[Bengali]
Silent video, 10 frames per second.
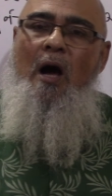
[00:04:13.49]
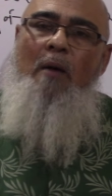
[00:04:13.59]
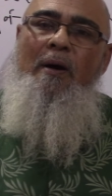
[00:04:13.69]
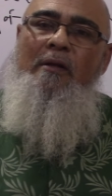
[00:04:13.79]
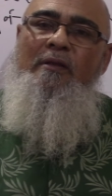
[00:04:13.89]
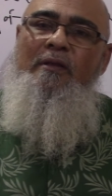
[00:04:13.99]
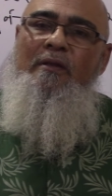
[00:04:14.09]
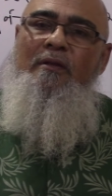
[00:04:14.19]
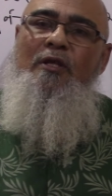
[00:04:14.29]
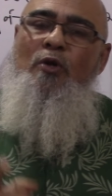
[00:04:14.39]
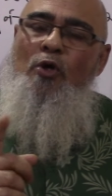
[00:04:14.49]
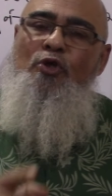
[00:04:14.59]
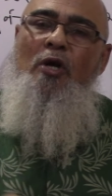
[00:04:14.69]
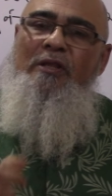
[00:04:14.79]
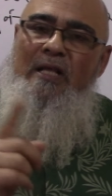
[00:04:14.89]
আবার তিন ও
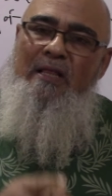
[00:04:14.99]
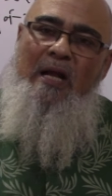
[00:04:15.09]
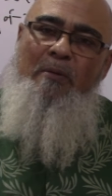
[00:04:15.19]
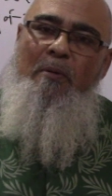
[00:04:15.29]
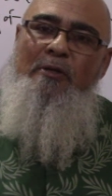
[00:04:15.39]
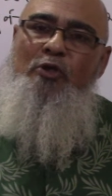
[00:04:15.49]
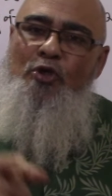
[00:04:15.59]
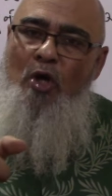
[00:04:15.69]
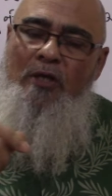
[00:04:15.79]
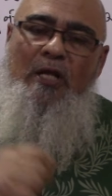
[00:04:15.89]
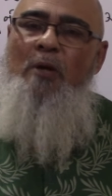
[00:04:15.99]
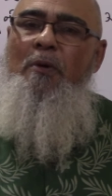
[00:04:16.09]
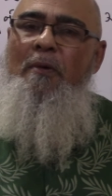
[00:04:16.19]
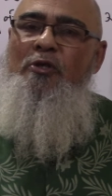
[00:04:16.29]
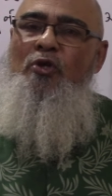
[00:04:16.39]
ছয় তিন দ্বারা বিভাজ্য ছয় দ্বারা
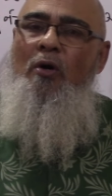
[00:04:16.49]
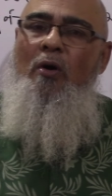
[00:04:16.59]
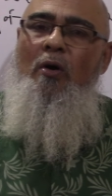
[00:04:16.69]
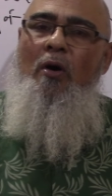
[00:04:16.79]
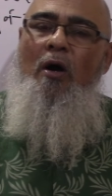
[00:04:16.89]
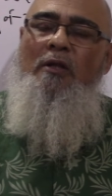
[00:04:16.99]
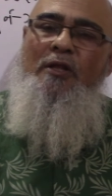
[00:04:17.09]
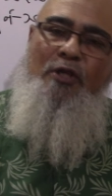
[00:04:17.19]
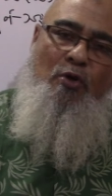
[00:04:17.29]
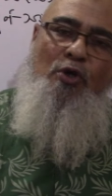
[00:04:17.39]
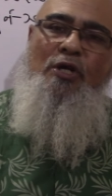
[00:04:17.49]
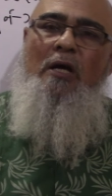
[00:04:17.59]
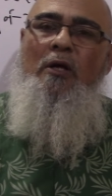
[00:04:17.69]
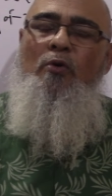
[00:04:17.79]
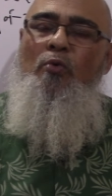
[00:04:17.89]
বিভাজ্য অর্থাৎ তিনও
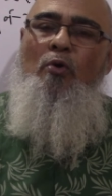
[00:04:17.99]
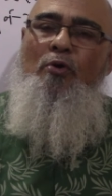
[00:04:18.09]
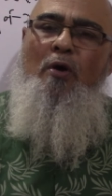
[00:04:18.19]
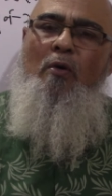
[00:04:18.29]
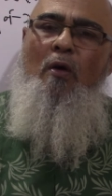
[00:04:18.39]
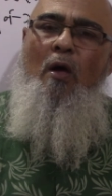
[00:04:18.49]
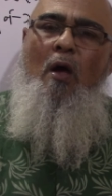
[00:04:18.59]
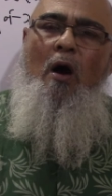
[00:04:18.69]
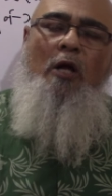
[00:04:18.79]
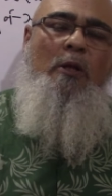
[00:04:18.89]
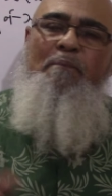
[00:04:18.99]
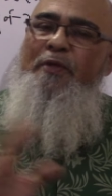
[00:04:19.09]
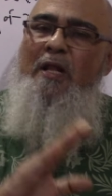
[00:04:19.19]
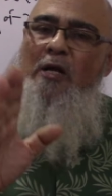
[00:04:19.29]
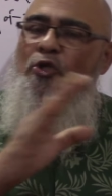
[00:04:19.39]
সাধারণ গুণনীয়ক অর্থাৎ
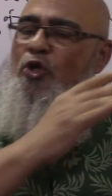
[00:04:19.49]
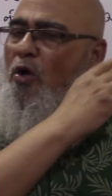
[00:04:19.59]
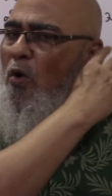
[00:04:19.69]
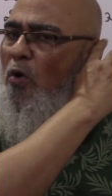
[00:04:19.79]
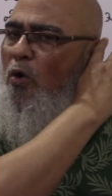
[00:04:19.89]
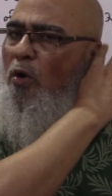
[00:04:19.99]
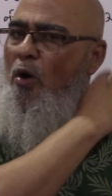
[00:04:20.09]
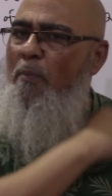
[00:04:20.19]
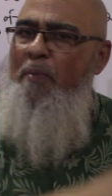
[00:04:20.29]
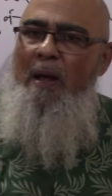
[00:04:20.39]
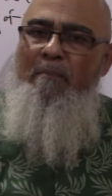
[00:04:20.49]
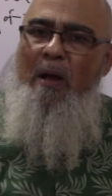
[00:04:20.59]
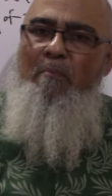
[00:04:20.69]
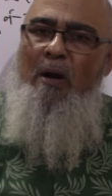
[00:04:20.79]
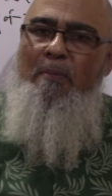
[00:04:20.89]
তিন আর ছয় কখনো ক প্রাইম
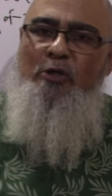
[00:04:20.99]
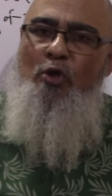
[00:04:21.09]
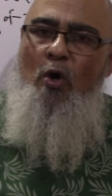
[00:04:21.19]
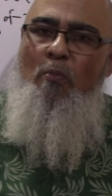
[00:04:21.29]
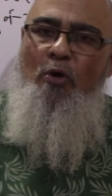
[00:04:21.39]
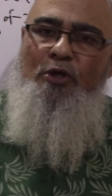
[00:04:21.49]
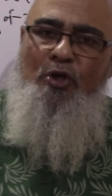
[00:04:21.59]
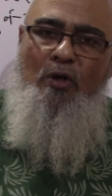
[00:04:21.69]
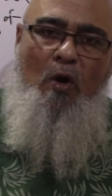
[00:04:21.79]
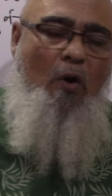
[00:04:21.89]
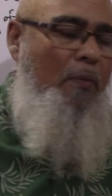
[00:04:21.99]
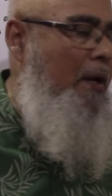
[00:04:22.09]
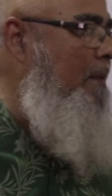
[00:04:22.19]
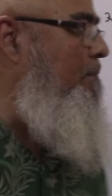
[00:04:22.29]
নাম্বার বা সহমৌলিক সংখ্যা হবে না